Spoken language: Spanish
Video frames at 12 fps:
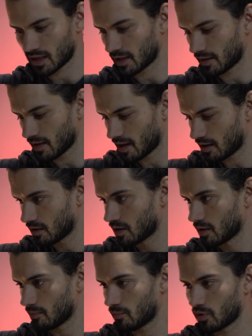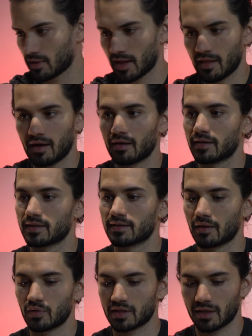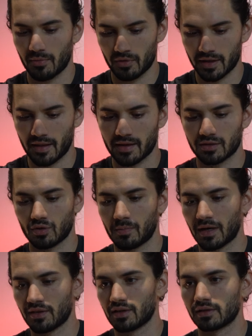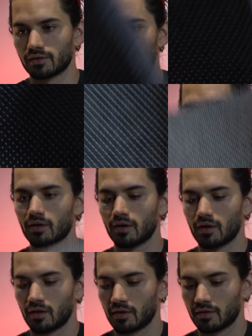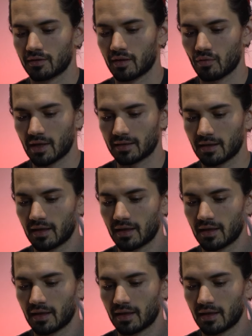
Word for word: calidad, bordada, esta no está bordada, esto parece el trozo de una